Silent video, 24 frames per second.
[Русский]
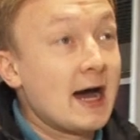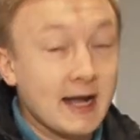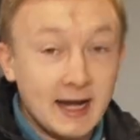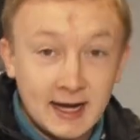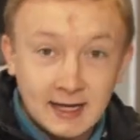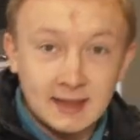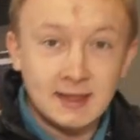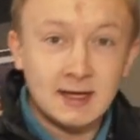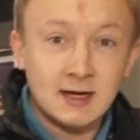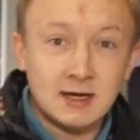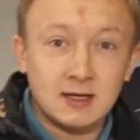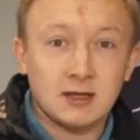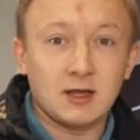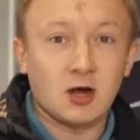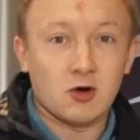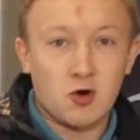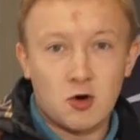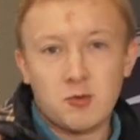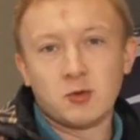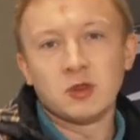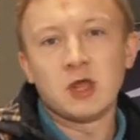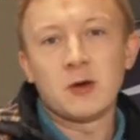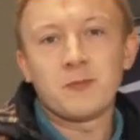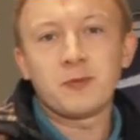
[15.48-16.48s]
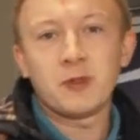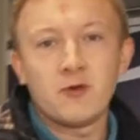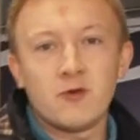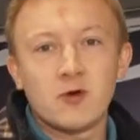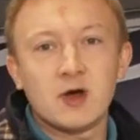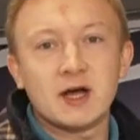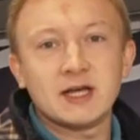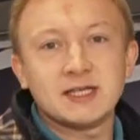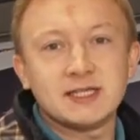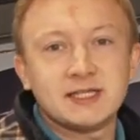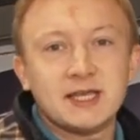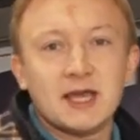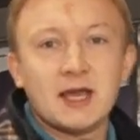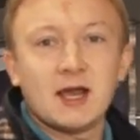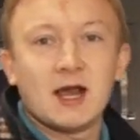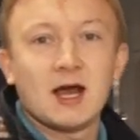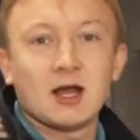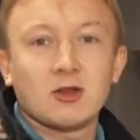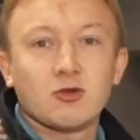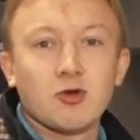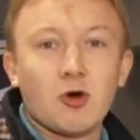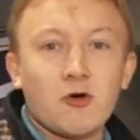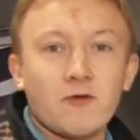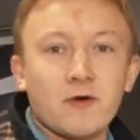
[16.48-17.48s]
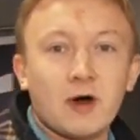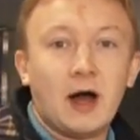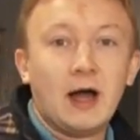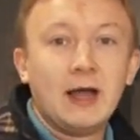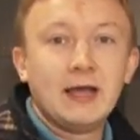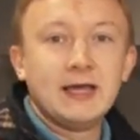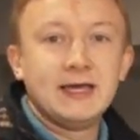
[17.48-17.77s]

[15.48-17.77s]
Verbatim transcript: арена к такому наплыву гостей готова.